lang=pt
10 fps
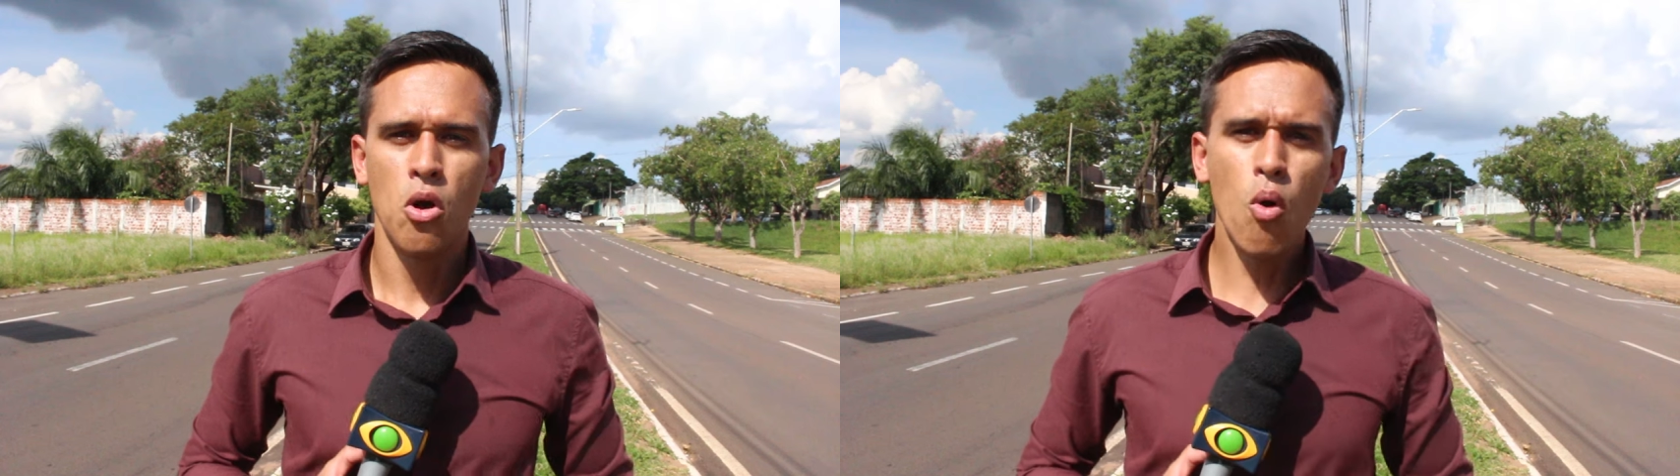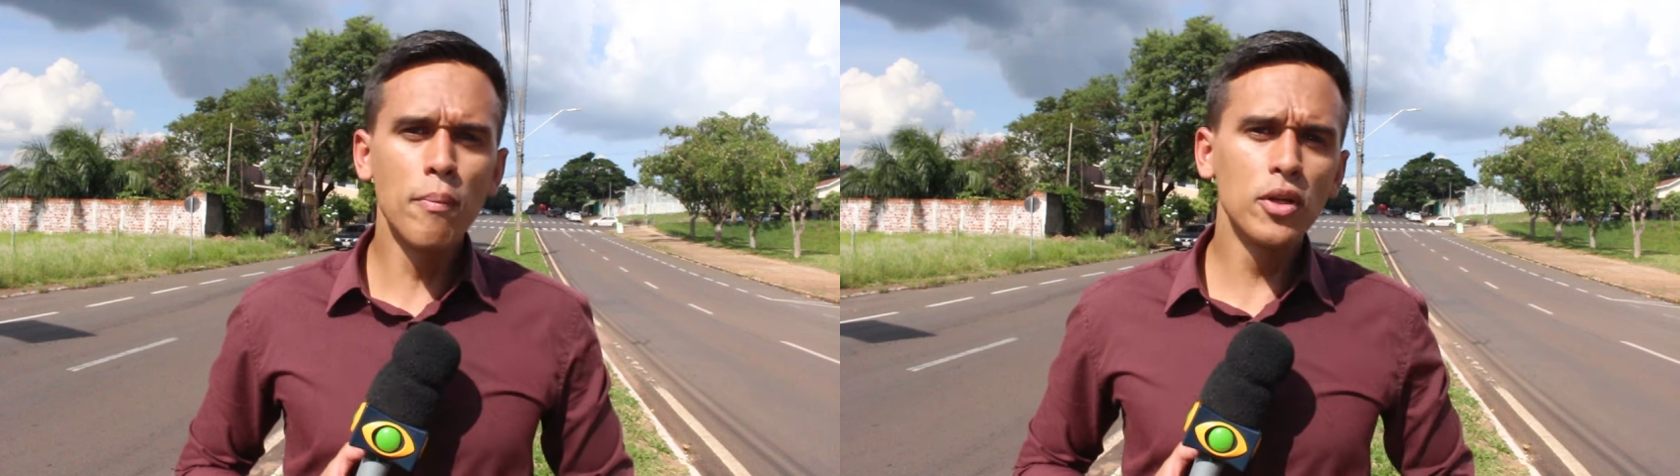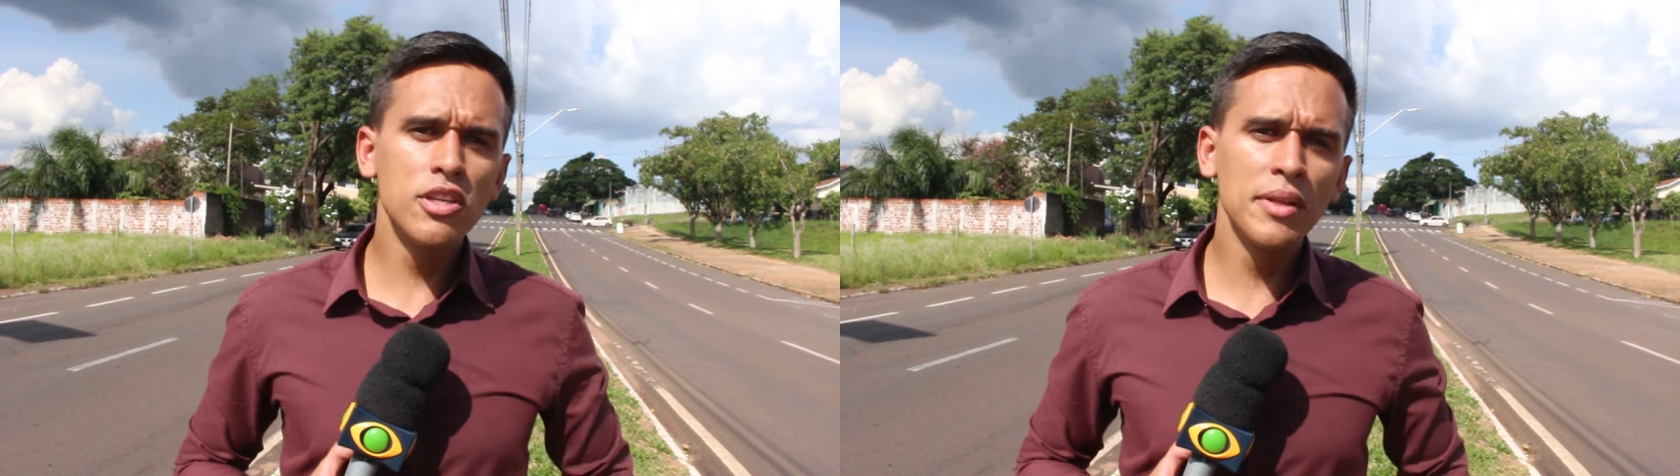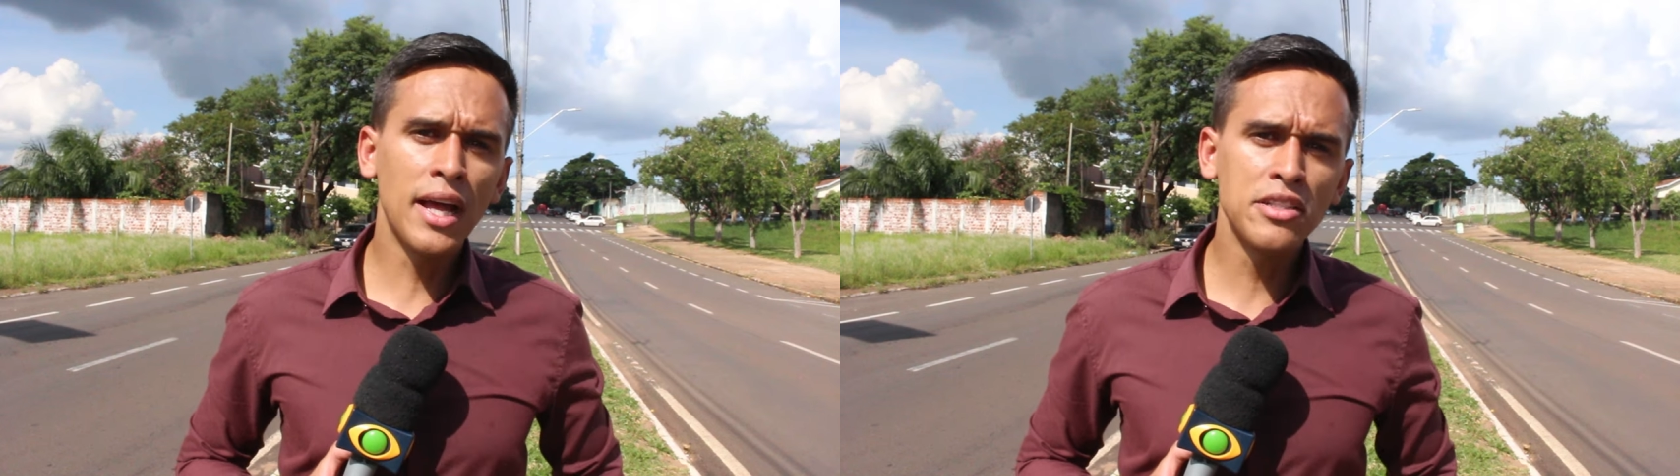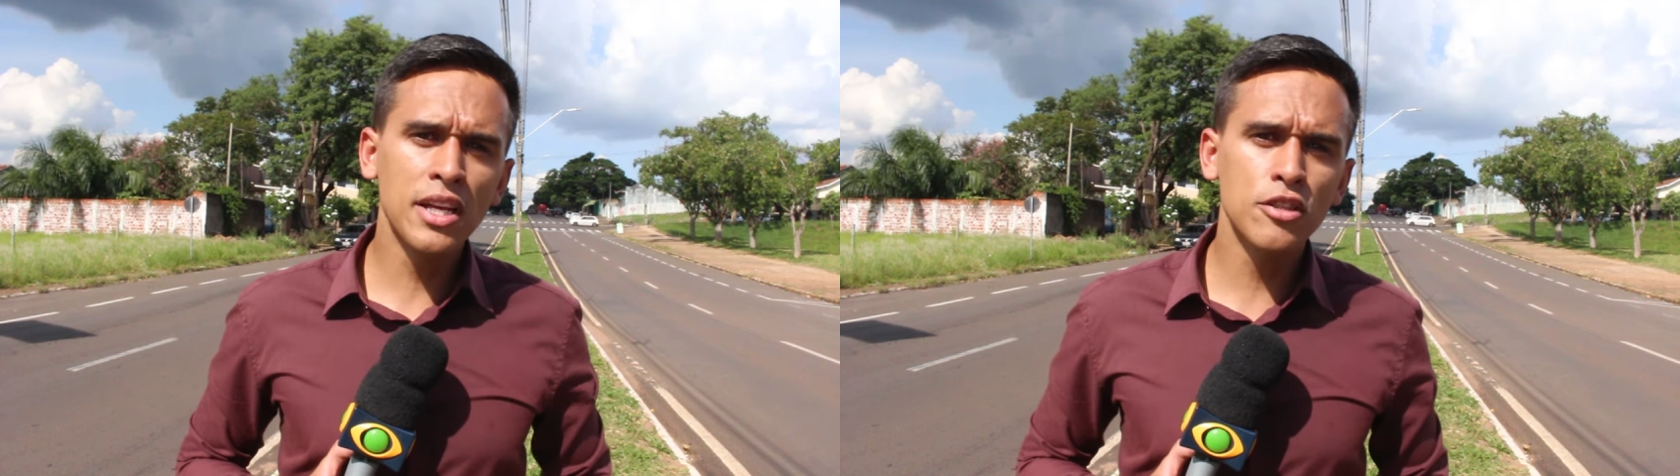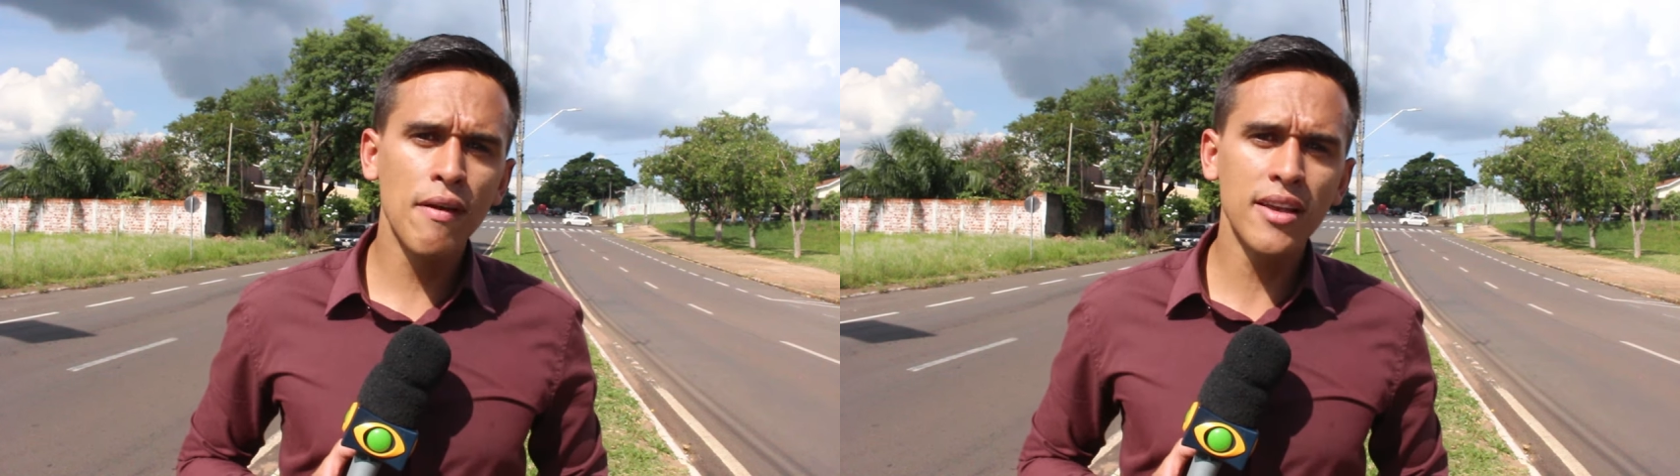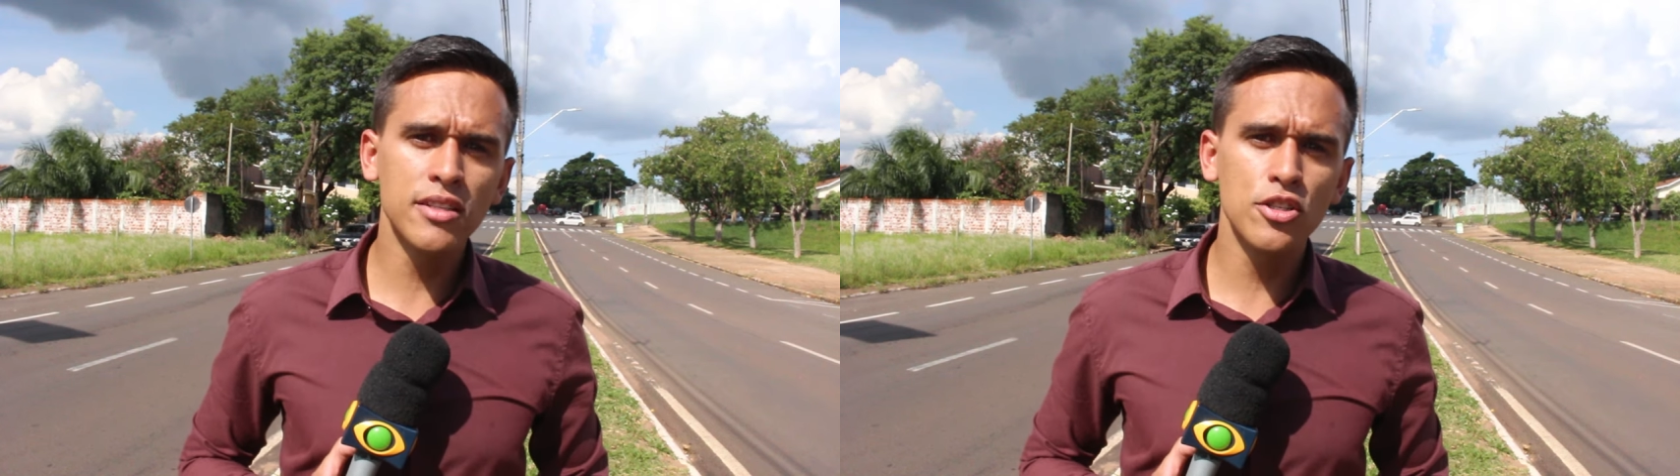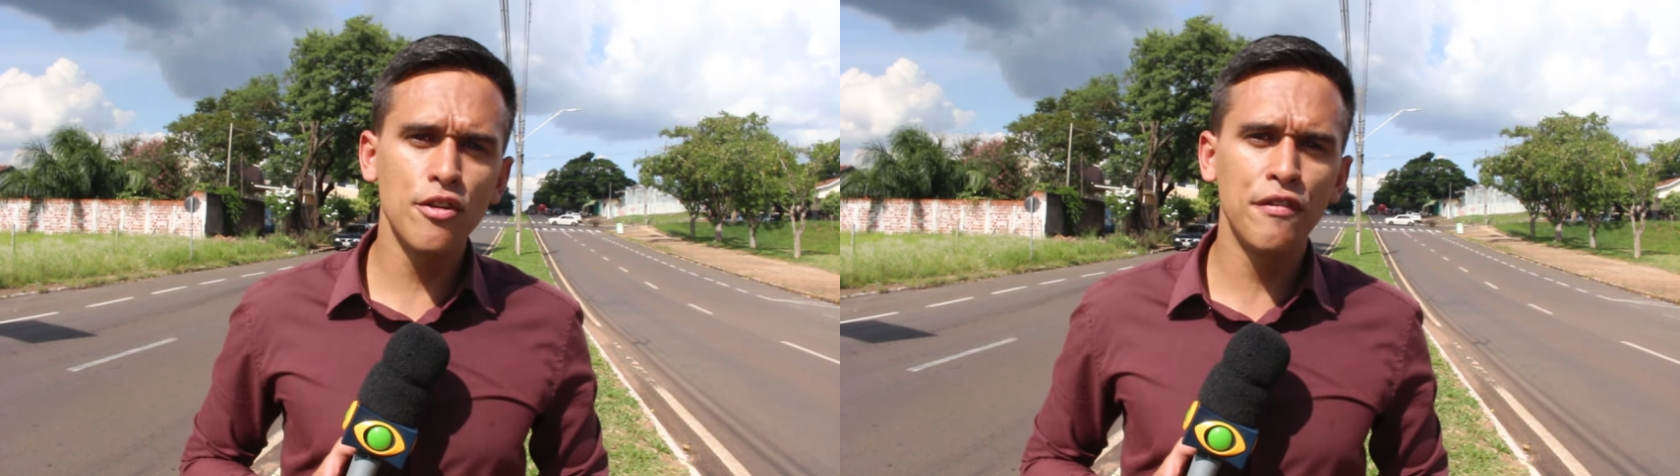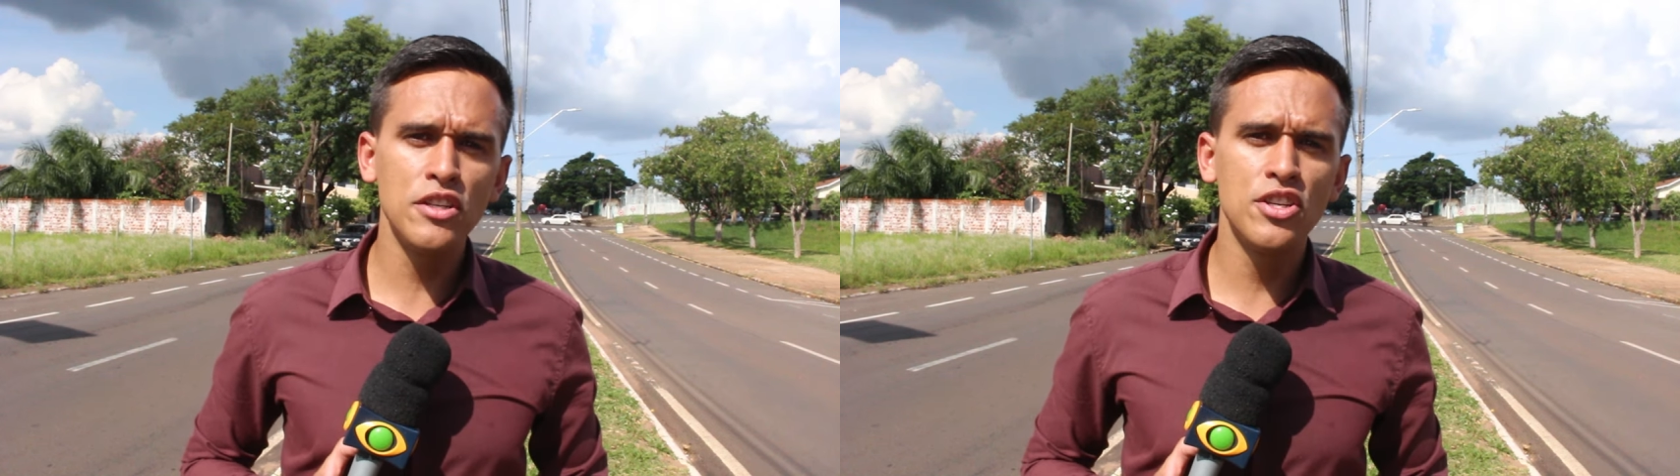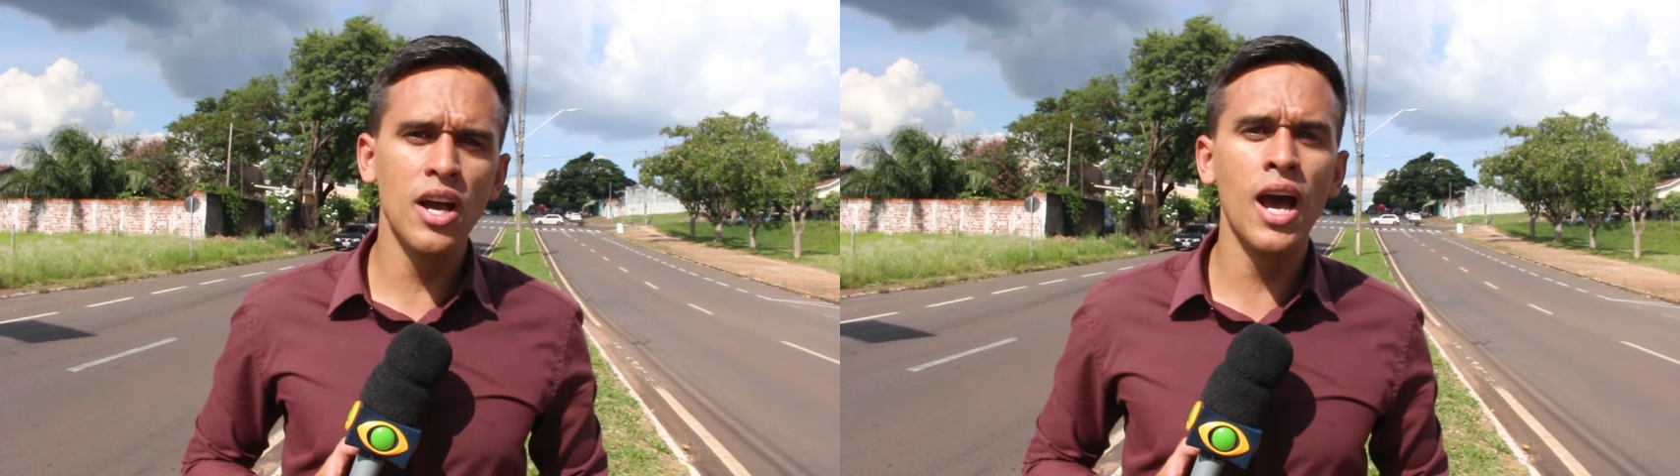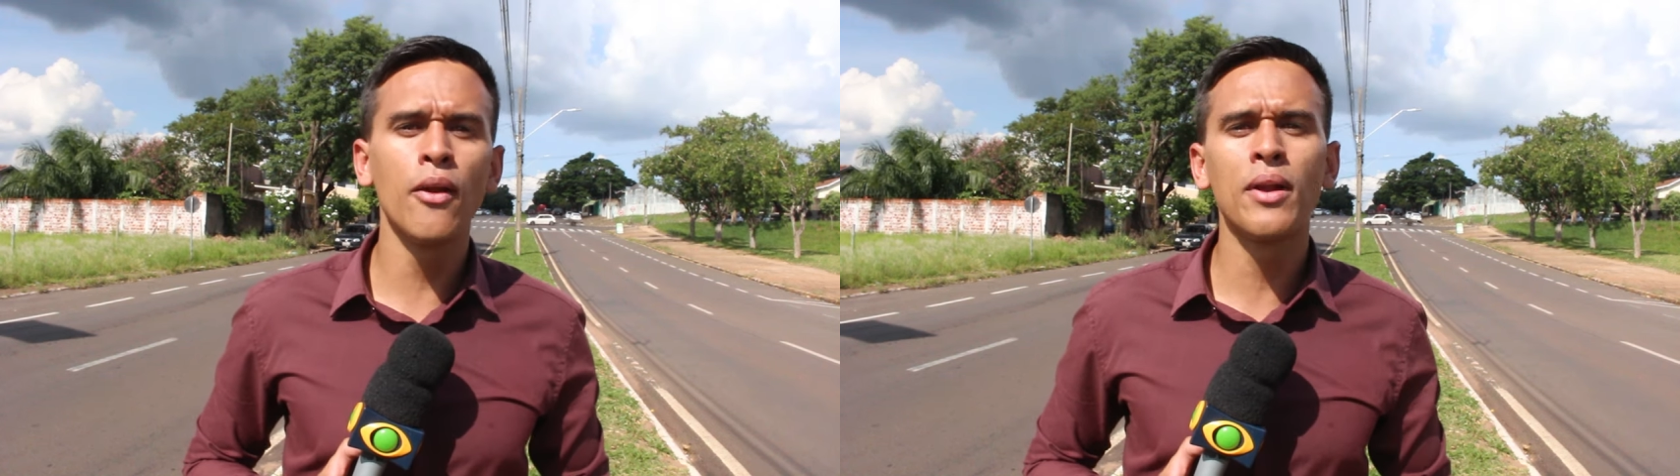Com a proximidade das festas de fim de ano,